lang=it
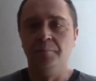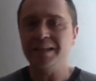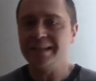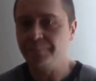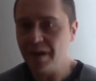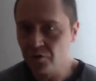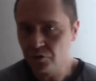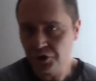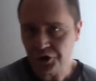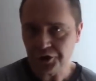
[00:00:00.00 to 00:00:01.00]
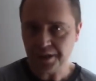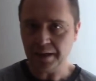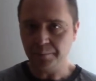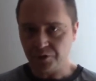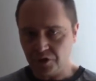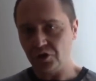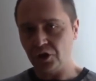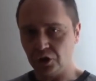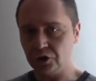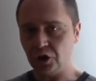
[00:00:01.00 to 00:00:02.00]
Poi sappiamo ognuno di noi che il possesso
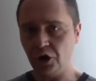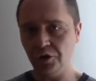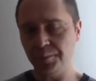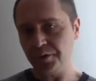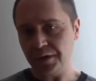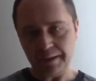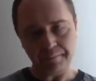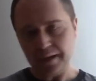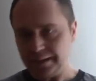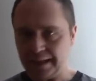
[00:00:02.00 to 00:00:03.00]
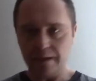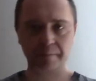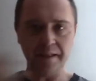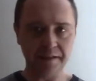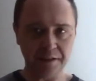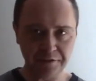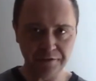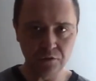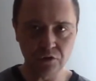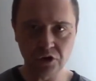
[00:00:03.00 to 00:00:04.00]
e il controllo è un programma talmente
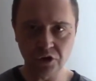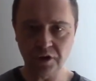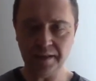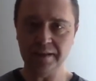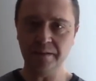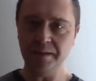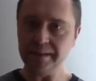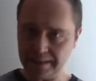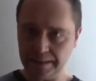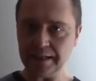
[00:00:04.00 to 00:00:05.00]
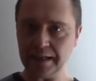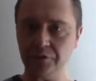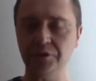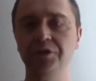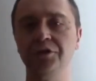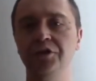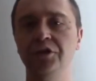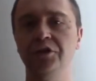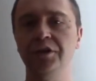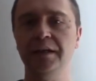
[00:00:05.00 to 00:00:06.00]
diffuso e talmente radicato dentro di
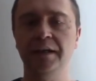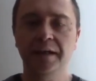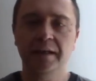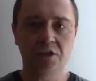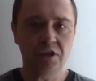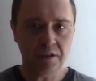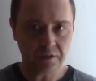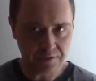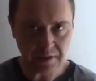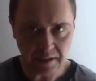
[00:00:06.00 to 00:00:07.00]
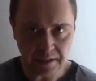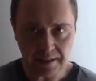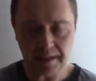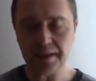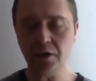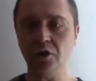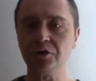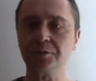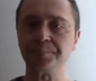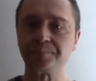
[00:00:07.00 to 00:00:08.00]
noi che la gente non se ne rende neanche
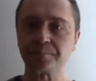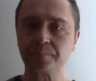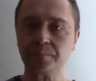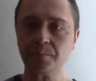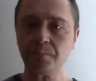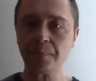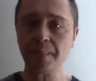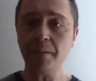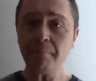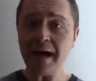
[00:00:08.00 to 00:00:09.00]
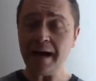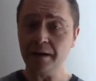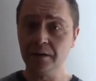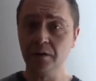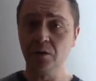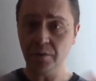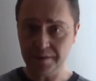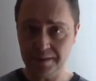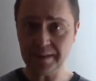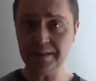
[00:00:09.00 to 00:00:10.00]
conto. Ma
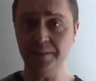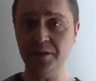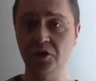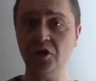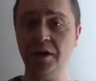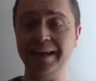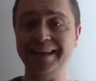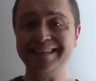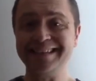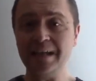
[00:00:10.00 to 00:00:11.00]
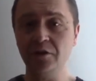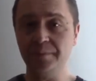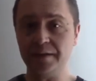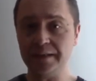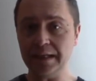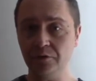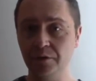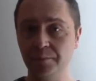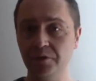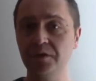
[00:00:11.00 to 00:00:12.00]
queste stesse persone che stanno perdendo
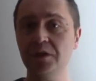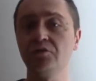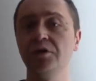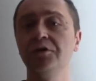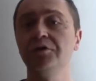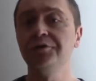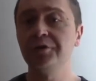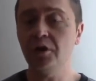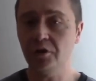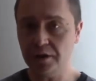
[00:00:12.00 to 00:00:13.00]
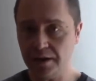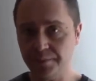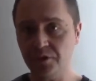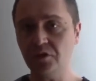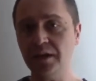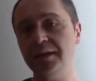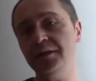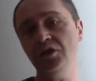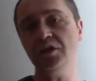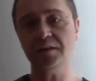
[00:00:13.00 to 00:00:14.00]
il possesso e il controllo della persona che
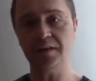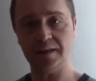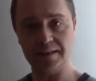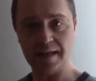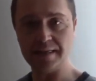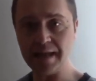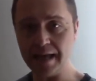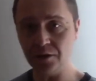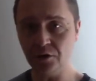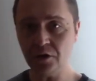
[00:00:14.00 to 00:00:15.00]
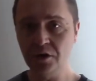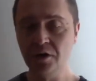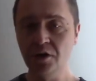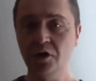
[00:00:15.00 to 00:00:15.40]
dice che se ne sta andando,